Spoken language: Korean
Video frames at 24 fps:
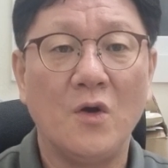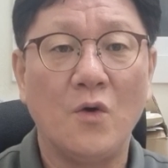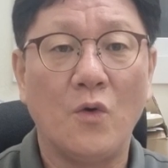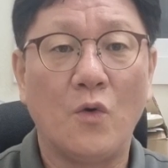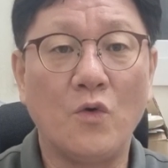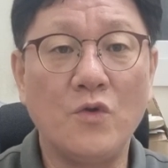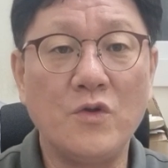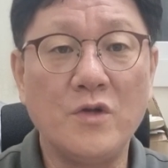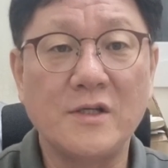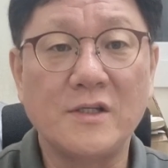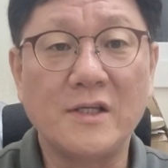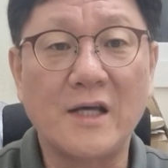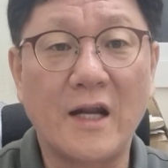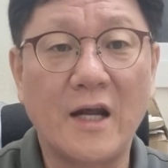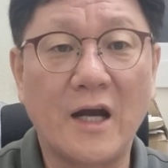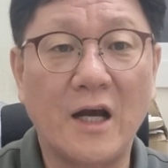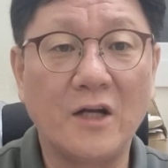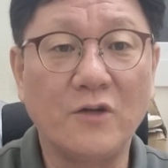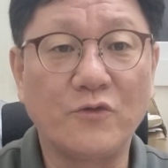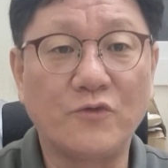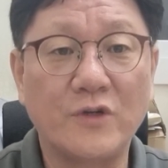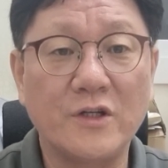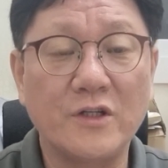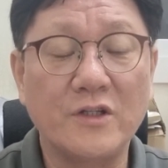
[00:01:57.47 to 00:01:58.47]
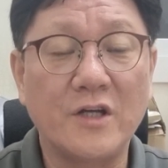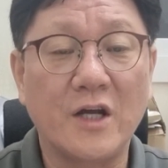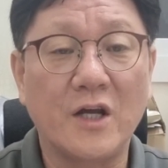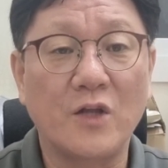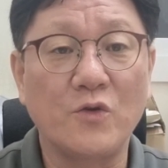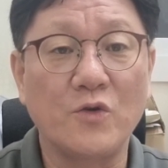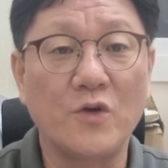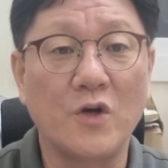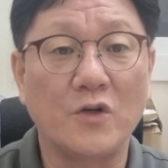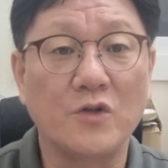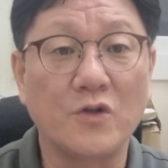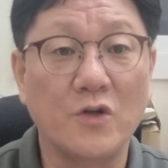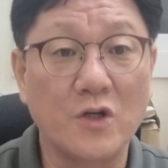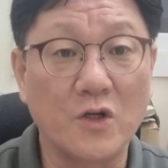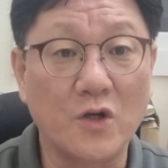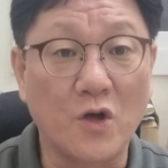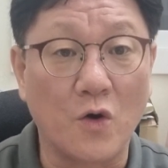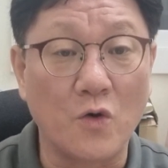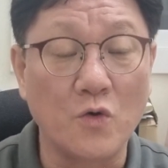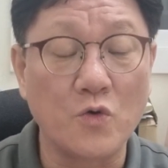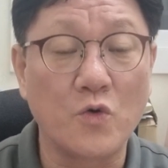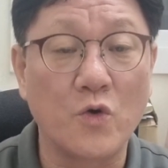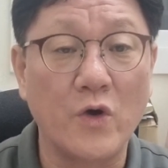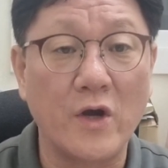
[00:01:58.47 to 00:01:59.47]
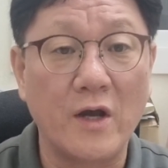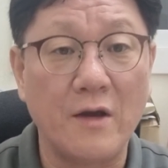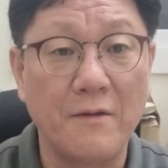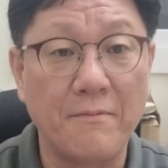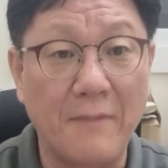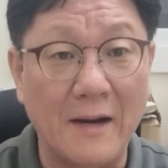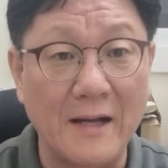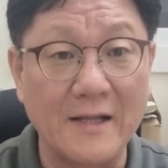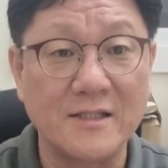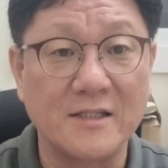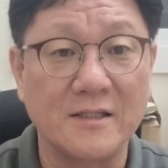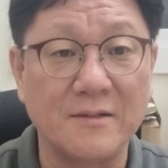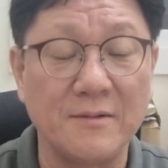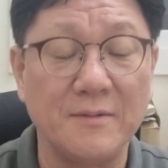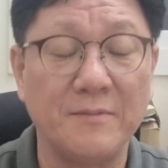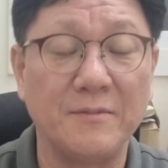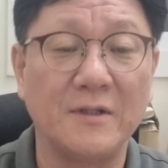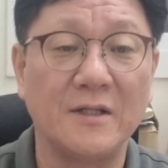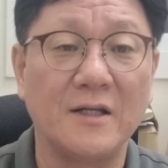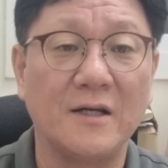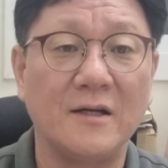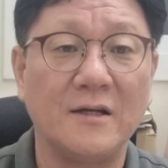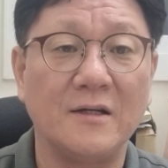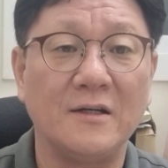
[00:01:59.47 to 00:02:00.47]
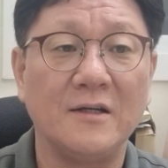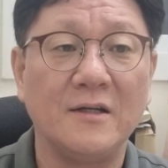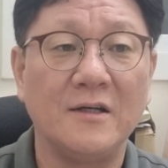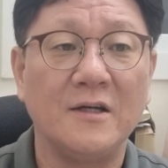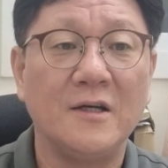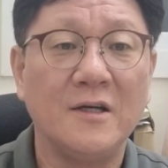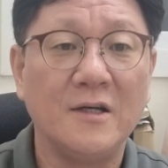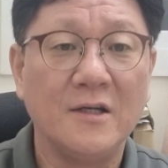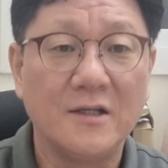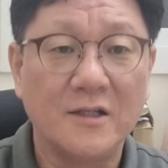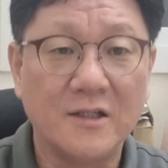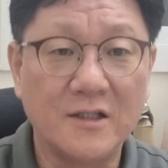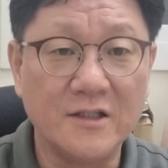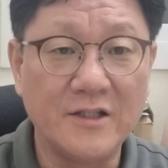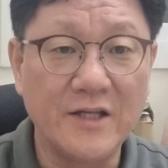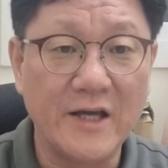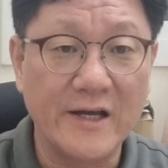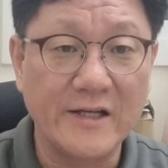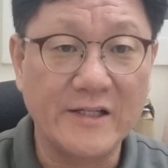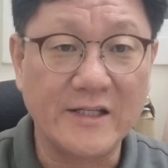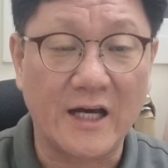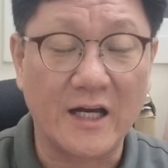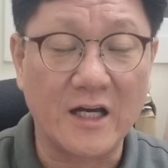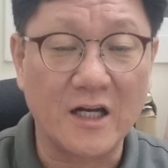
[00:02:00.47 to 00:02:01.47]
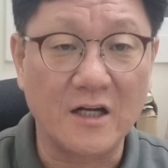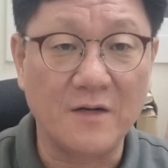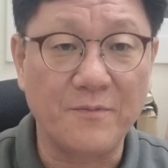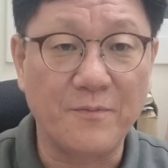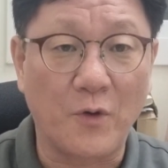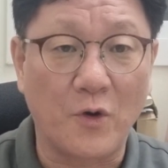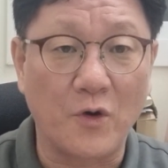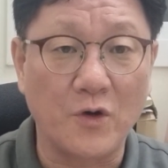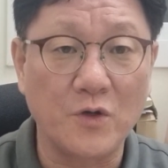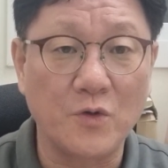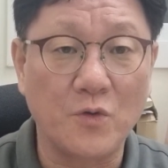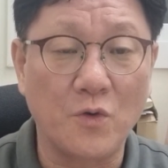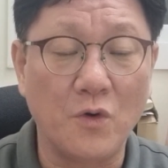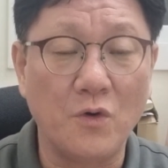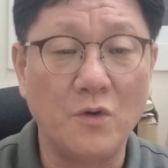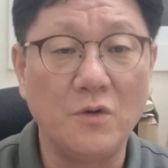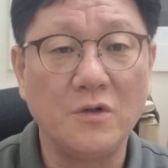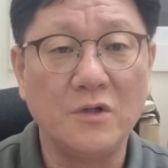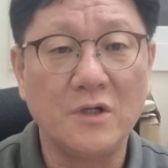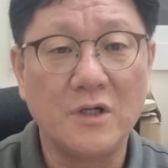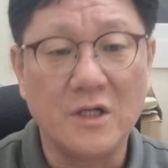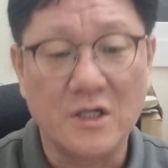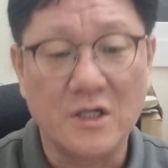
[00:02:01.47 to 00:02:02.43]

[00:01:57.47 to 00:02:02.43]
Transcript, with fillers: 오늘 살아가는 우리들에게도 여전히 경고의 말씀입니다. 은혜의 자리를 버리고